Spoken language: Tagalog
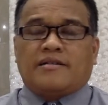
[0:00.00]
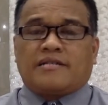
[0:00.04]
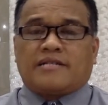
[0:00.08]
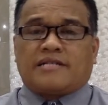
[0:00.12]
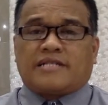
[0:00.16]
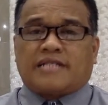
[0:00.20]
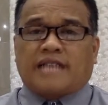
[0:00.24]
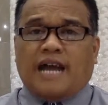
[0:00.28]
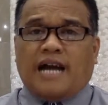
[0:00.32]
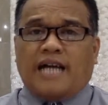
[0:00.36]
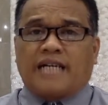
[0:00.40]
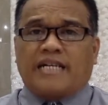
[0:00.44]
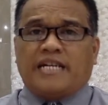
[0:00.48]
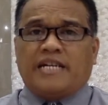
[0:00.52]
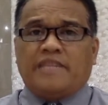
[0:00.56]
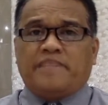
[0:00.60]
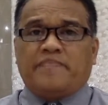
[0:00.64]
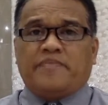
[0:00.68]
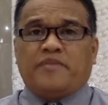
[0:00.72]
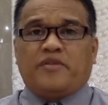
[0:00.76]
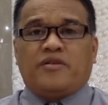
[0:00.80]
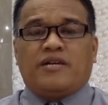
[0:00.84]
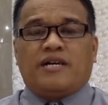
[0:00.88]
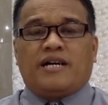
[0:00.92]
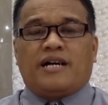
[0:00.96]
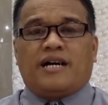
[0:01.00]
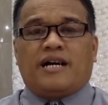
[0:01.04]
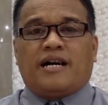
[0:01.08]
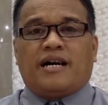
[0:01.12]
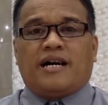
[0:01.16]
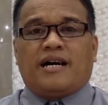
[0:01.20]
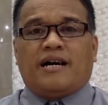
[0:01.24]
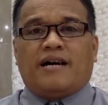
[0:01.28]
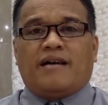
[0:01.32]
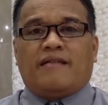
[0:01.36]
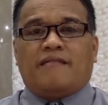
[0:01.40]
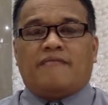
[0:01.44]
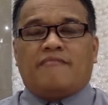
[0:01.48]
Sa akin pong uh,
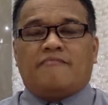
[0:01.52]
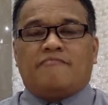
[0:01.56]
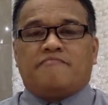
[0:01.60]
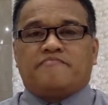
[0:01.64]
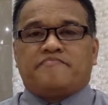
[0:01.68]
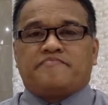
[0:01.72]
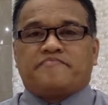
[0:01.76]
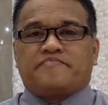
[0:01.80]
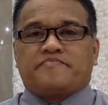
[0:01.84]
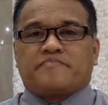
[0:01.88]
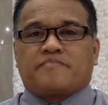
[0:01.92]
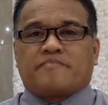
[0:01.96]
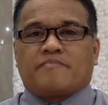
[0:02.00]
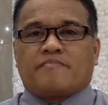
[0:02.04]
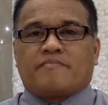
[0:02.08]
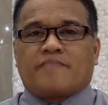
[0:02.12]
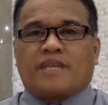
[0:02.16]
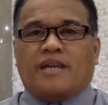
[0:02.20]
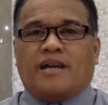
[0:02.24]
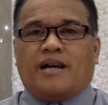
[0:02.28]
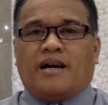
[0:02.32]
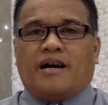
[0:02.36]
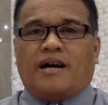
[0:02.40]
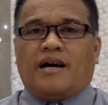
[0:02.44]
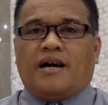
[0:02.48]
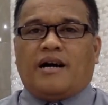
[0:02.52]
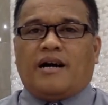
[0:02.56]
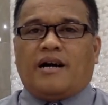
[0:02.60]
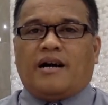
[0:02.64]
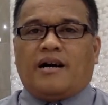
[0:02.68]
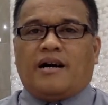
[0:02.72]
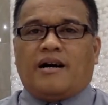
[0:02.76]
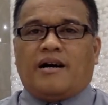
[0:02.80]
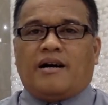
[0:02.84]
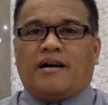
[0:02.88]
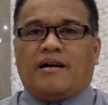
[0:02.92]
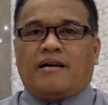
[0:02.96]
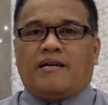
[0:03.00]
ah, uh,
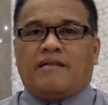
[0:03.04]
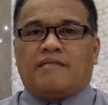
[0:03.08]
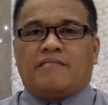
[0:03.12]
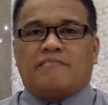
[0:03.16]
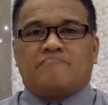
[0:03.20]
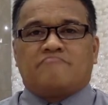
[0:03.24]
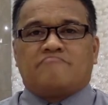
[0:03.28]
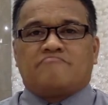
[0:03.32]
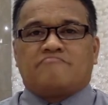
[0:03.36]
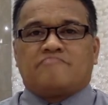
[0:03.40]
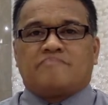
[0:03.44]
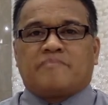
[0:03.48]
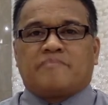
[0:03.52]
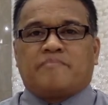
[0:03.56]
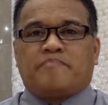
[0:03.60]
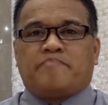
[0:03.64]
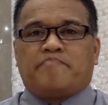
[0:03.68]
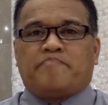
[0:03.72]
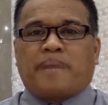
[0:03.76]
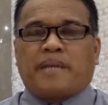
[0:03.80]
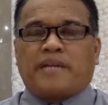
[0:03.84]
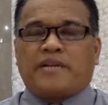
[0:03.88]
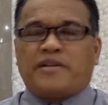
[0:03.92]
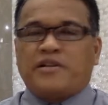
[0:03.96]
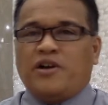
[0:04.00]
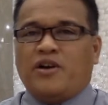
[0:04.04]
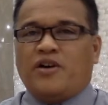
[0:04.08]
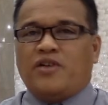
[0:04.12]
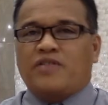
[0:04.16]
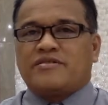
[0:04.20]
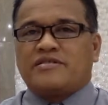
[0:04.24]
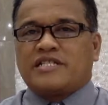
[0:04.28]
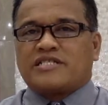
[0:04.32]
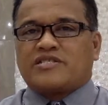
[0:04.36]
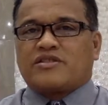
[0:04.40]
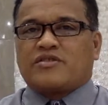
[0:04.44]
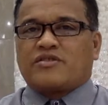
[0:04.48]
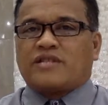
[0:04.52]
ah, panunood
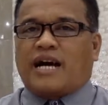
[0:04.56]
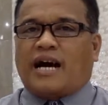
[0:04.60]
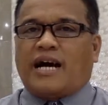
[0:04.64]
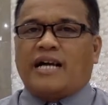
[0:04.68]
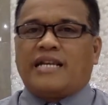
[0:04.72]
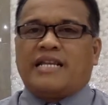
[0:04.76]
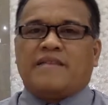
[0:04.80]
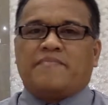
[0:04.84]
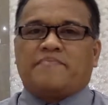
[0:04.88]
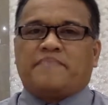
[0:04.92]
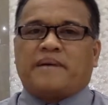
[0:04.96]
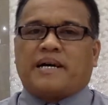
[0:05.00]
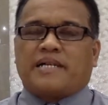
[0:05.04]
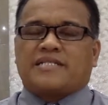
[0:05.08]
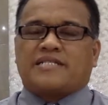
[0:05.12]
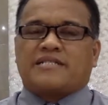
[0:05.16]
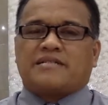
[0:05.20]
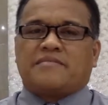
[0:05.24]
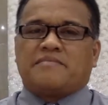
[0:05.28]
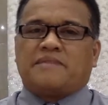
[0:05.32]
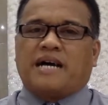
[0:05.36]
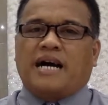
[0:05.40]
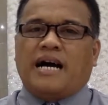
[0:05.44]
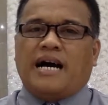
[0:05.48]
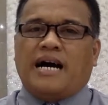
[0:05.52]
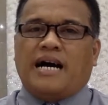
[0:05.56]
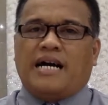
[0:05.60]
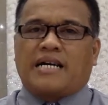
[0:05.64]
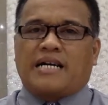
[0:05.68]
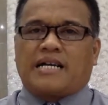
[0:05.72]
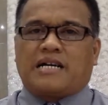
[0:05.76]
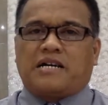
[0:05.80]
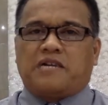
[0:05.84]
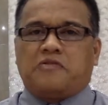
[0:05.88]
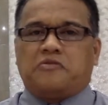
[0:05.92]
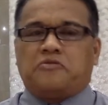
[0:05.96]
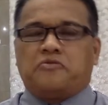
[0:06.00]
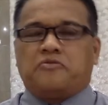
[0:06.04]
ditong nakalipas ng mga
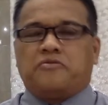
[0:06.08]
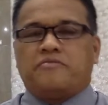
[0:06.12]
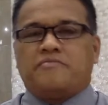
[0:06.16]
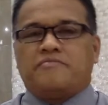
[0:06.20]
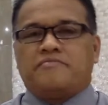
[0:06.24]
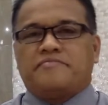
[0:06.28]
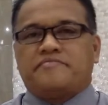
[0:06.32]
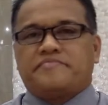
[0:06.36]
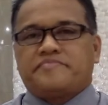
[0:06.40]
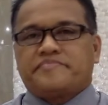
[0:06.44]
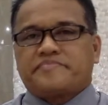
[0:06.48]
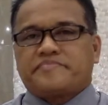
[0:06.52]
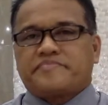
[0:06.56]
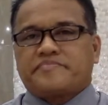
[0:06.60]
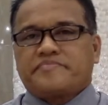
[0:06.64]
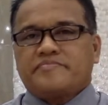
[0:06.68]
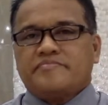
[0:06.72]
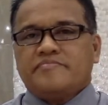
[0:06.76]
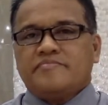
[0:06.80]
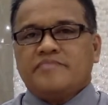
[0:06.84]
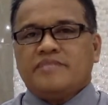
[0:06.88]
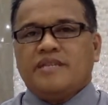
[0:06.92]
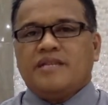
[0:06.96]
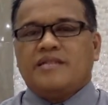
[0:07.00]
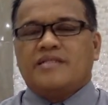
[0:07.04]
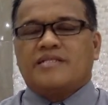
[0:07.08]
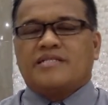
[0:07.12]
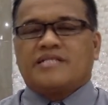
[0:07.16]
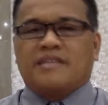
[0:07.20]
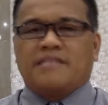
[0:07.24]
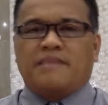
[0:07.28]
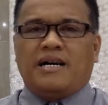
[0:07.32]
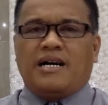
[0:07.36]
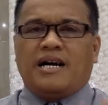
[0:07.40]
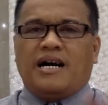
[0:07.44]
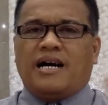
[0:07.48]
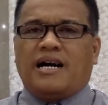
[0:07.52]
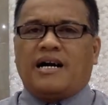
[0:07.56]
araw sa
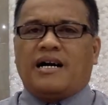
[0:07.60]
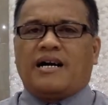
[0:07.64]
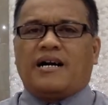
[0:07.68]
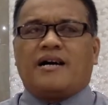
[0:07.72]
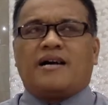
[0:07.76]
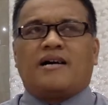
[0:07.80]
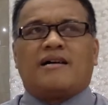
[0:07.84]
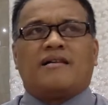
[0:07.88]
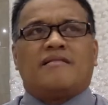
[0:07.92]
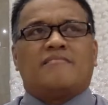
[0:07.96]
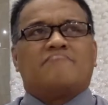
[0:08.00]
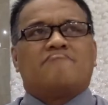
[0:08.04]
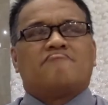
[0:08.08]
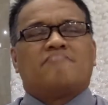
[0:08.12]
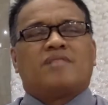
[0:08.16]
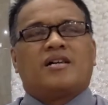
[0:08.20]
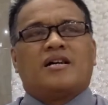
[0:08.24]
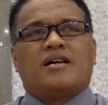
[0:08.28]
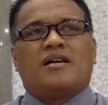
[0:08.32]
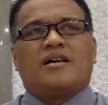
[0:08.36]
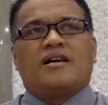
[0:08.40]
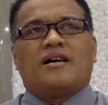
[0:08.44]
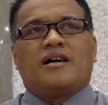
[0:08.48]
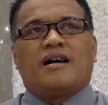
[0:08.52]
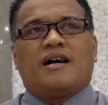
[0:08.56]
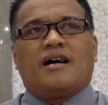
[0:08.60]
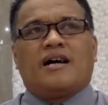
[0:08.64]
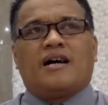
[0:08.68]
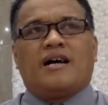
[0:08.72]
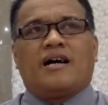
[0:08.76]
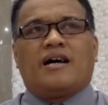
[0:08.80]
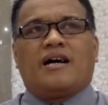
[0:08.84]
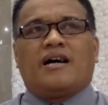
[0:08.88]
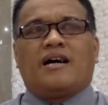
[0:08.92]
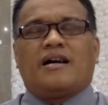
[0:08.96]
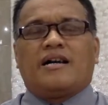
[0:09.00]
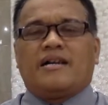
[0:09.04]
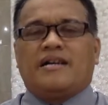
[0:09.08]
mga
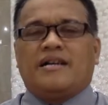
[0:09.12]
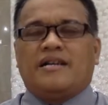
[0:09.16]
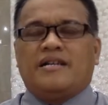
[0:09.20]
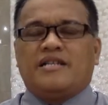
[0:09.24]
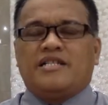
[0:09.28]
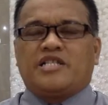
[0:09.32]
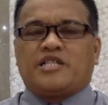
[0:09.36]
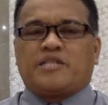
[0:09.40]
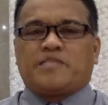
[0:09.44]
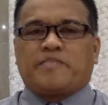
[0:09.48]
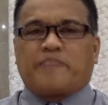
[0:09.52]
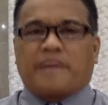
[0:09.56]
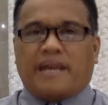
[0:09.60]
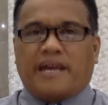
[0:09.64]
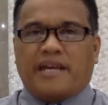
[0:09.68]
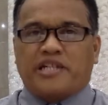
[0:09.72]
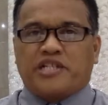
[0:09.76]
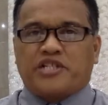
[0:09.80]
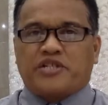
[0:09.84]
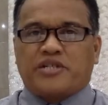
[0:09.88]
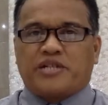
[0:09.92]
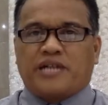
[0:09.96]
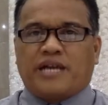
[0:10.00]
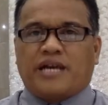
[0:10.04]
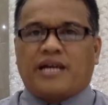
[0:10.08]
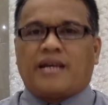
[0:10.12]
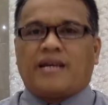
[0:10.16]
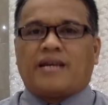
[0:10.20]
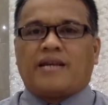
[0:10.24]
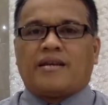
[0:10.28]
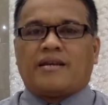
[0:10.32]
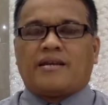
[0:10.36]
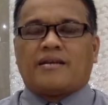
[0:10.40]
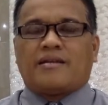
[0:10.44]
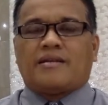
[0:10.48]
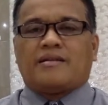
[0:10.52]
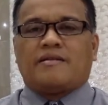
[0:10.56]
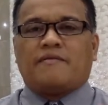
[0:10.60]
uh,
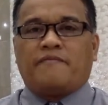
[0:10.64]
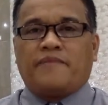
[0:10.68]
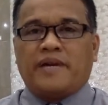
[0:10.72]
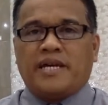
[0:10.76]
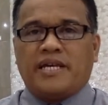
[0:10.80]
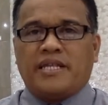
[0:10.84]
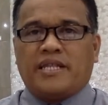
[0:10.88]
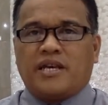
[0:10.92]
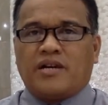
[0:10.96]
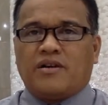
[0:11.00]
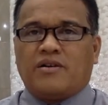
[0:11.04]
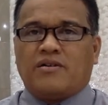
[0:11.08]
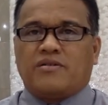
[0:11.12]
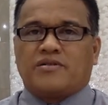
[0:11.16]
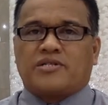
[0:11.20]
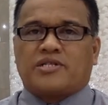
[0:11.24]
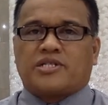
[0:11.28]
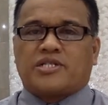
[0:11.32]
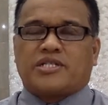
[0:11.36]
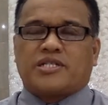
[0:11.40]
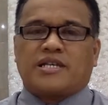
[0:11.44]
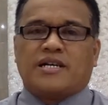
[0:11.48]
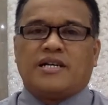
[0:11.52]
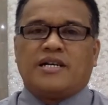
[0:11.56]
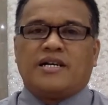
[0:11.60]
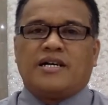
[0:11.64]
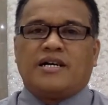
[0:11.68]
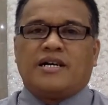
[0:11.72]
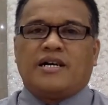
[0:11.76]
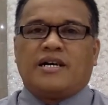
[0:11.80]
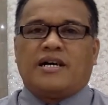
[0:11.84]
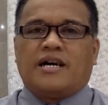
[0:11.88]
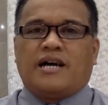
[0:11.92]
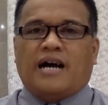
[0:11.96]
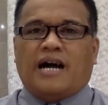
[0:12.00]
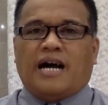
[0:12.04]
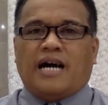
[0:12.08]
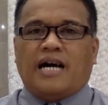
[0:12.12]
inspirational videos,
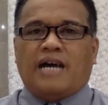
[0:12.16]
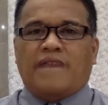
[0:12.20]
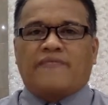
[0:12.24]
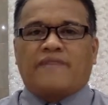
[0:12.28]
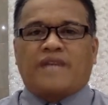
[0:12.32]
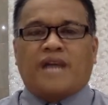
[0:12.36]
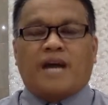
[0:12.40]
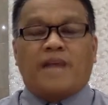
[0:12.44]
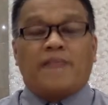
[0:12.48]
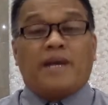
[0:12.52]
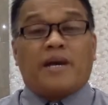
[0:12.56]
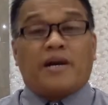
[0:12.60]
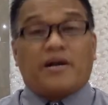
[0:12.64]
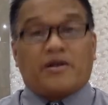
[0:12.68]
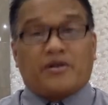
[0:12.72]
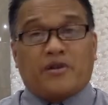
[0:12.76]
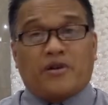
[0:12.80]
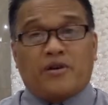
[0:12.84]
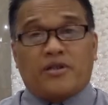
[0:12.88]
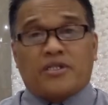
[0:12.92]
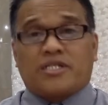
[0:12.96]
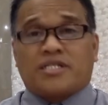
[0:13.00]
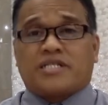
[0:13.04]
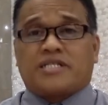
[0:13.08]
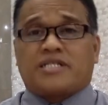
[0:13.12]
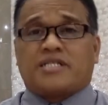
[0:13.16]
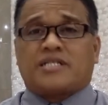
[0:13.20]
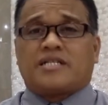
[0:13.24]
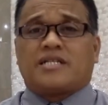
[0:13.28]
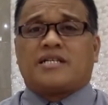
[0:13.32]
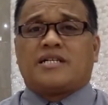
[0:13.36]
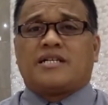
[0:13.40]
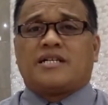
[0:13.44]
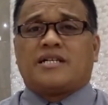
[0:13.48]
I have come across